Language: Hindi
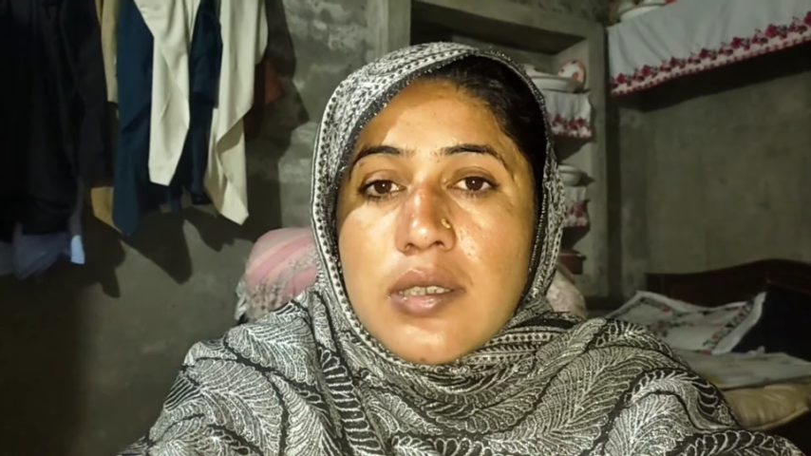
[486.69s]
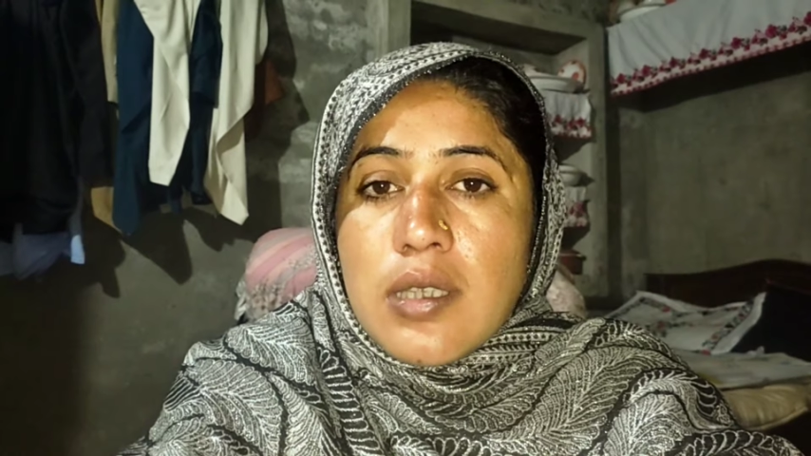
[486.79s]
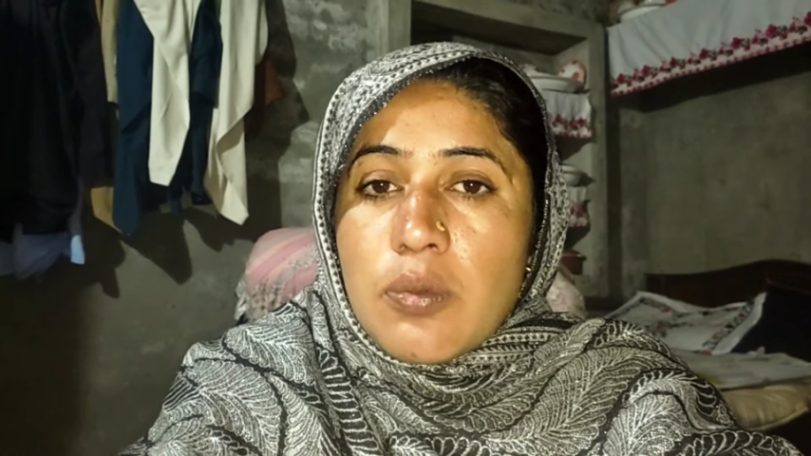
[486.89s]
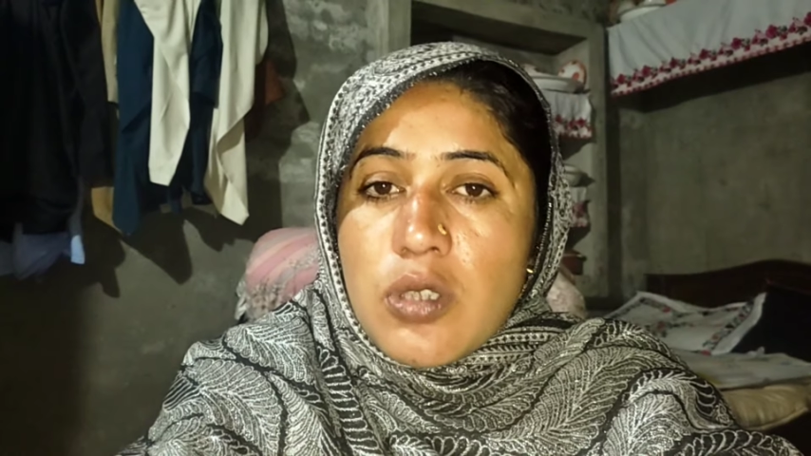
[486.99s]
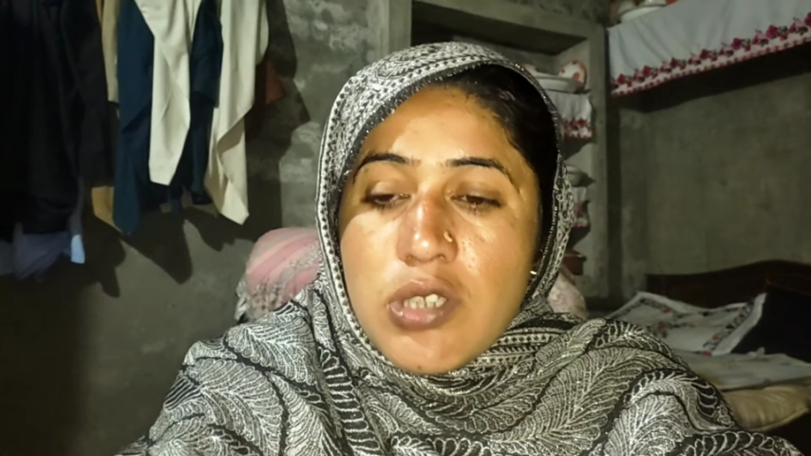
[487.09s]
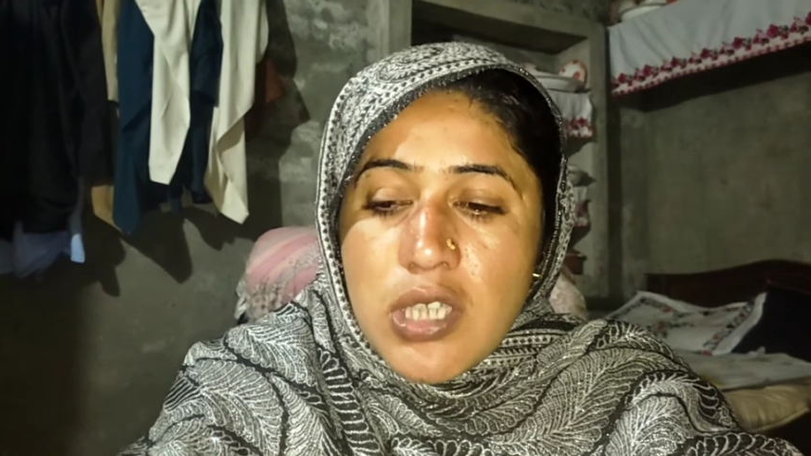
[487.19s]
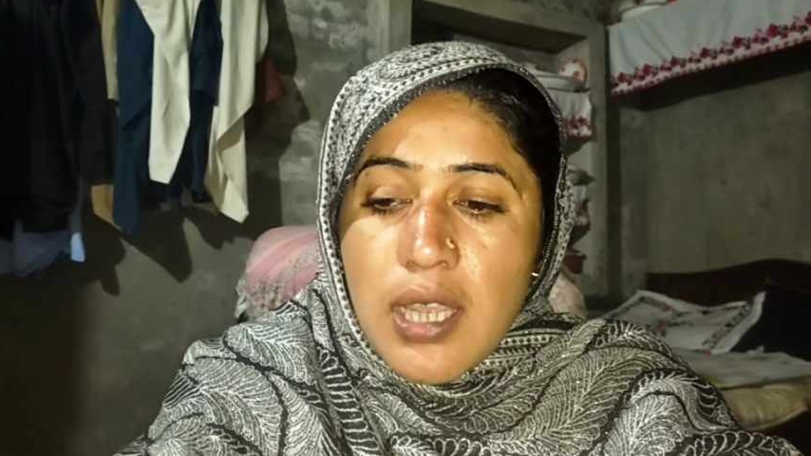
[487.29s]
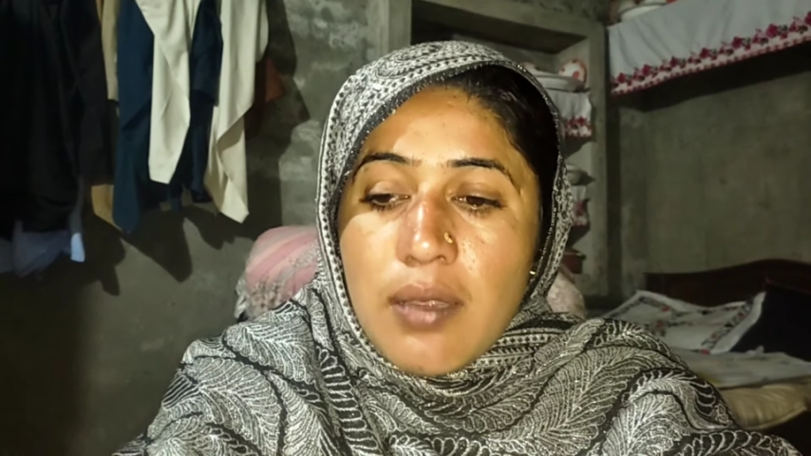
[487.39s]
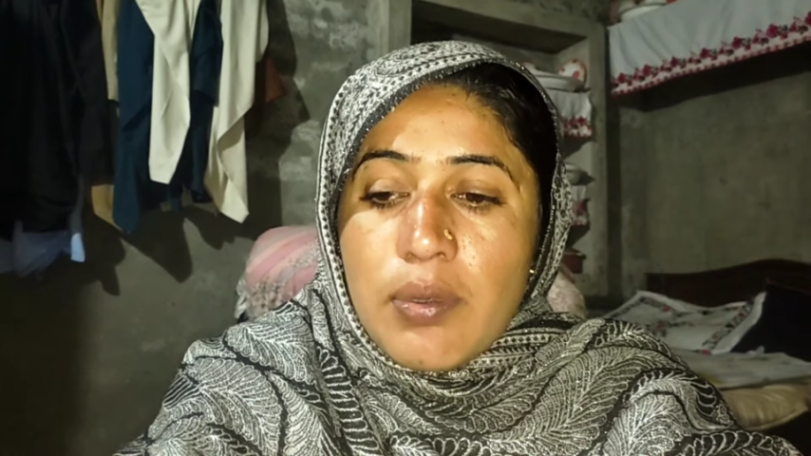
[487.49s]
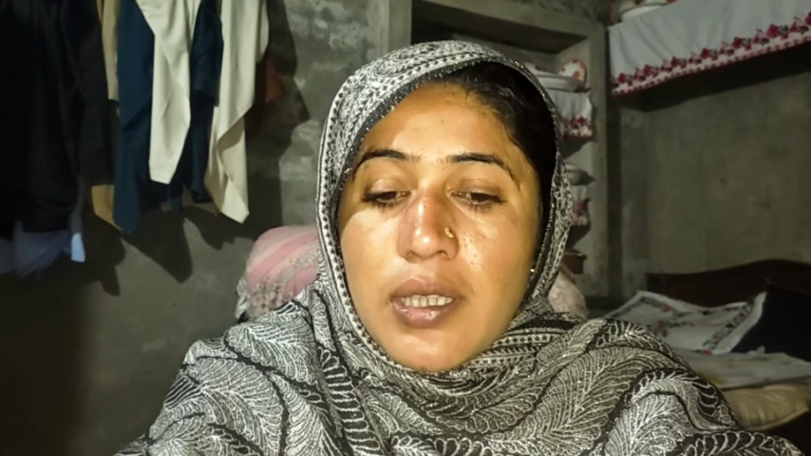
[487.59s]
सबको
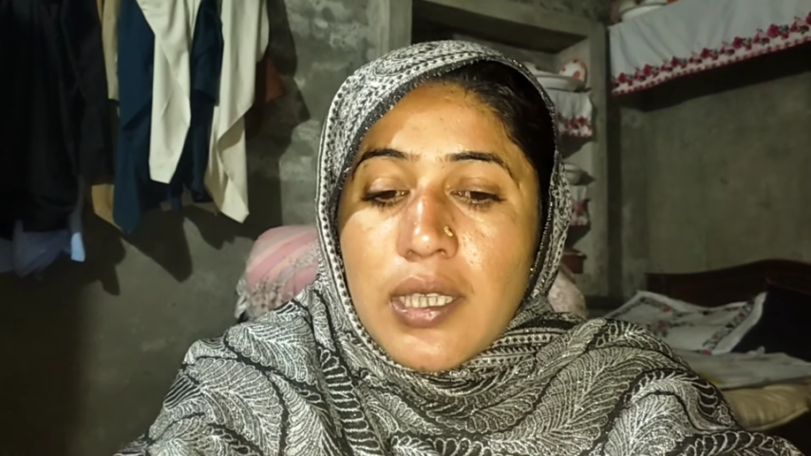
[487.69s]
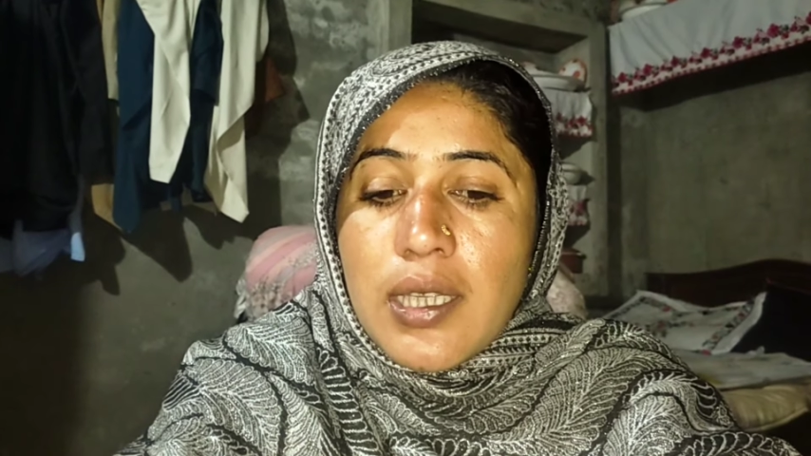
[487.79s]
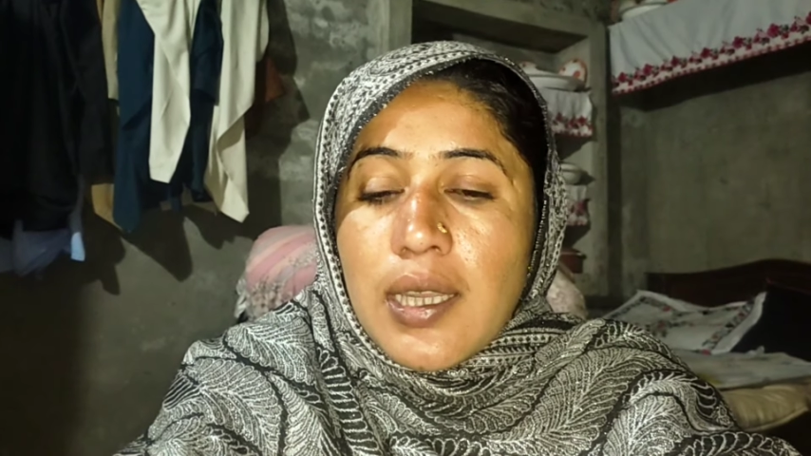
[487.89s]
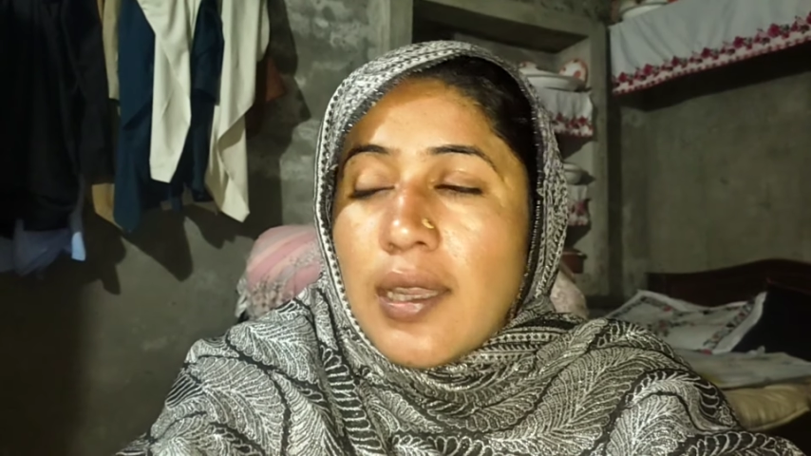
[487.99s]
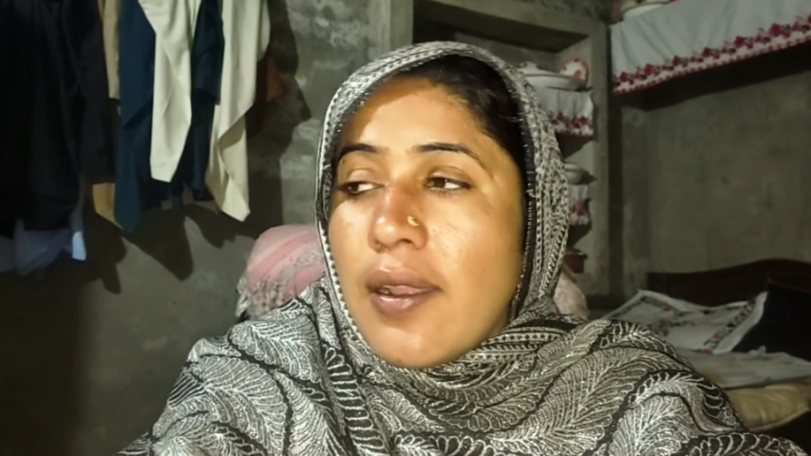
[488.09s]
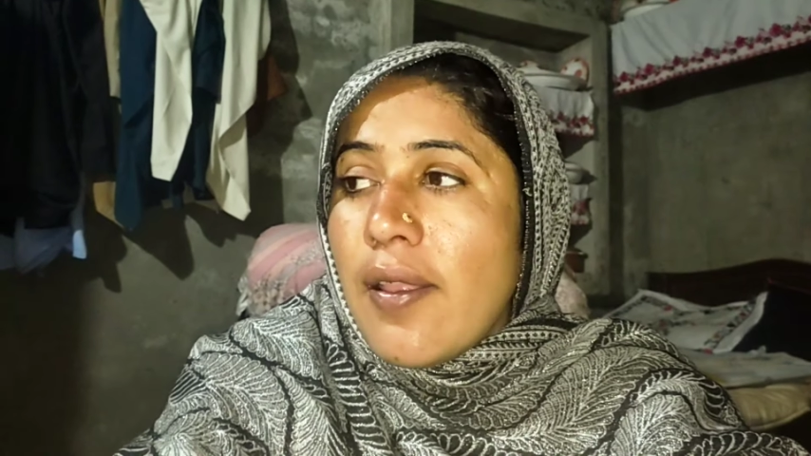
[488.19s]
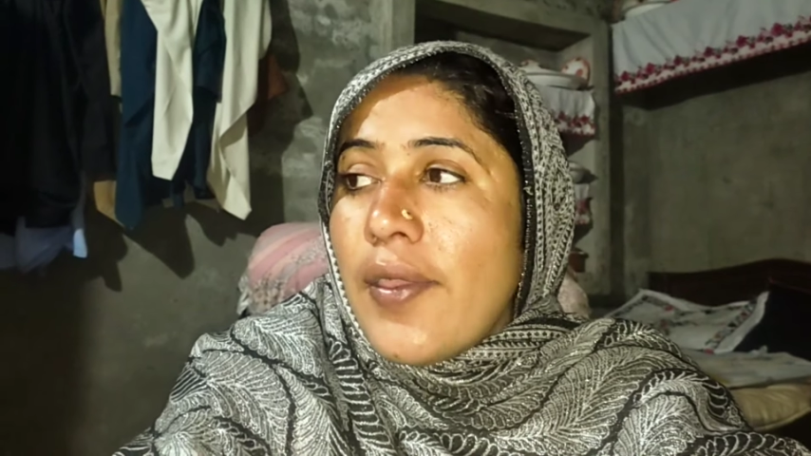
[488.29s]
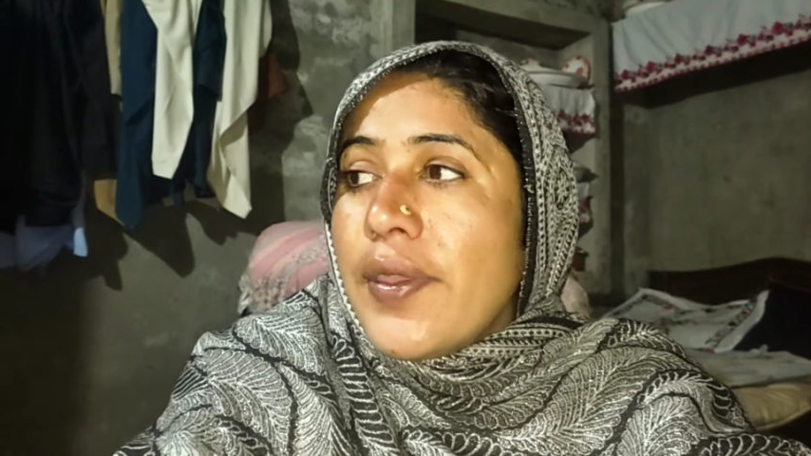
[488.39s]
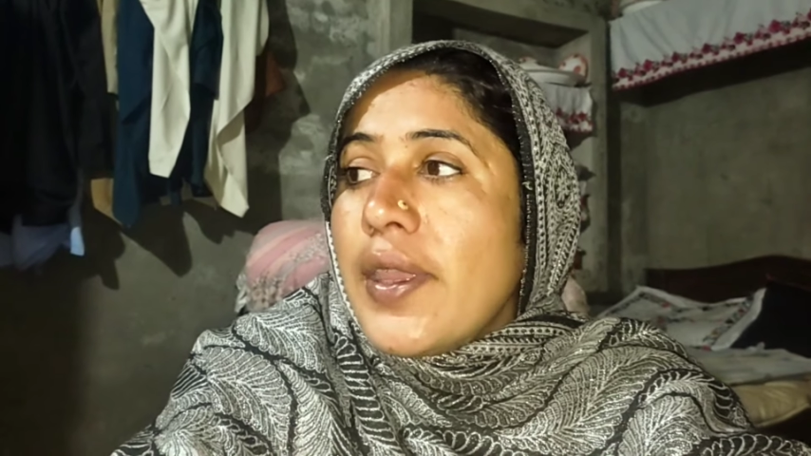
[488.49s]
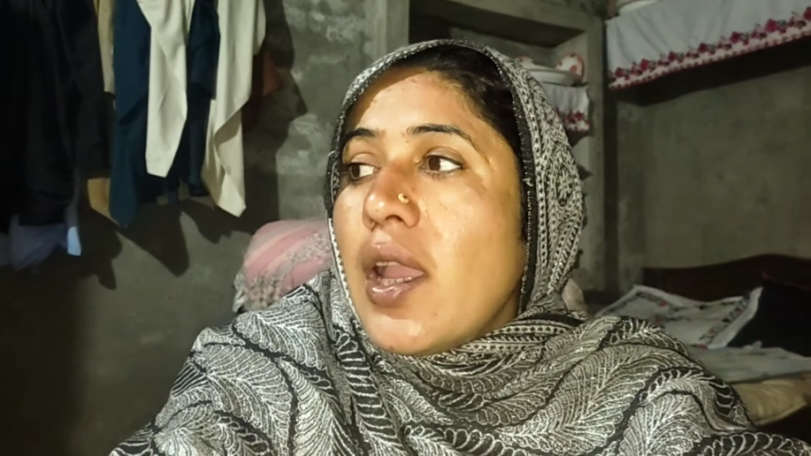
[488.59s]
चाय भी दी
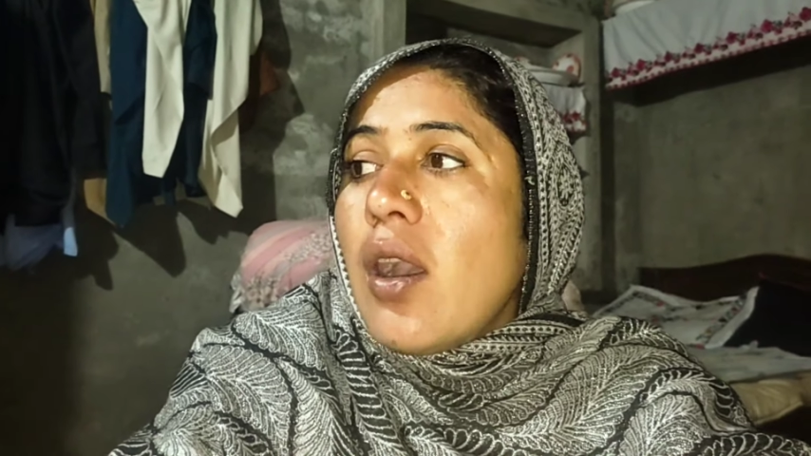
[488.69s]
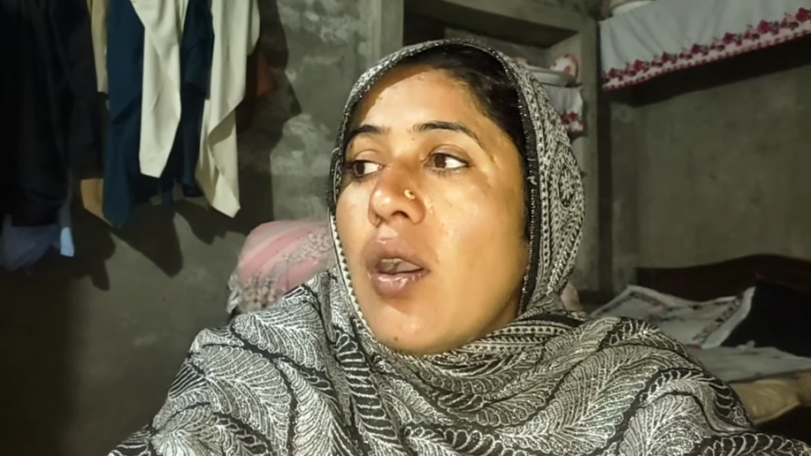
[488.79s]
है